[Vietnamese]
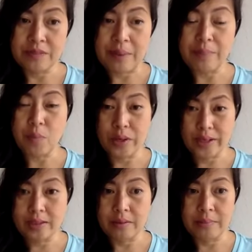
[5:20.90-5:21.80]
pháp
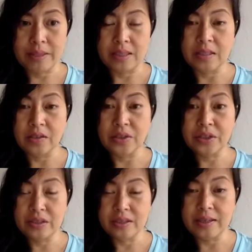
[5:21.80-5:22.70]
quyền mà chỉ có
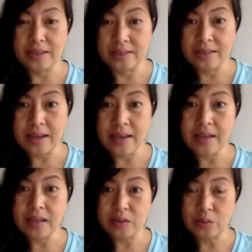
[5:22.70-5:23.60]
dựa ý
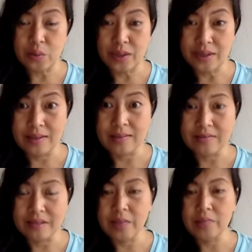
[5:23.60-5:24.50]
thế quyền lực
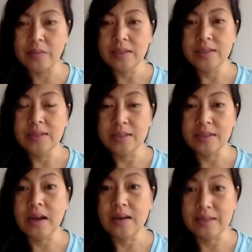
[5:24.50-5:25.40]
phải không
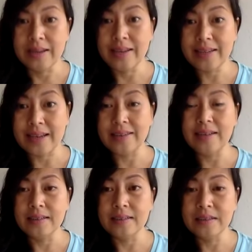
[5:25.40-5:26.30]
dựa thần thế cá
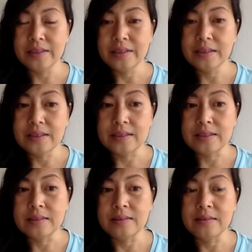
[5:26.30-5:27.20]
nhân
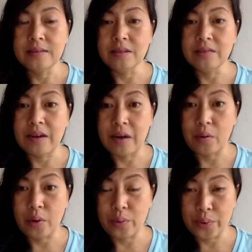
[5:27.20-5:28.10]
à, dựa
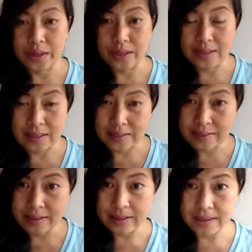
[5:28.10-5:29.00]
vào quyền lực cá
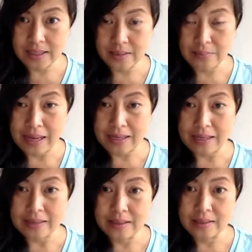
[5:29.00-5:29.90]
nhân hay tiền bạc
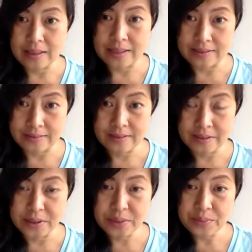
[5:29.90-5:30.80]
cá nhân để hành
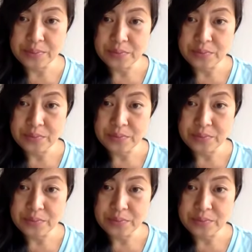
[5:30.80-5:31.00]
xử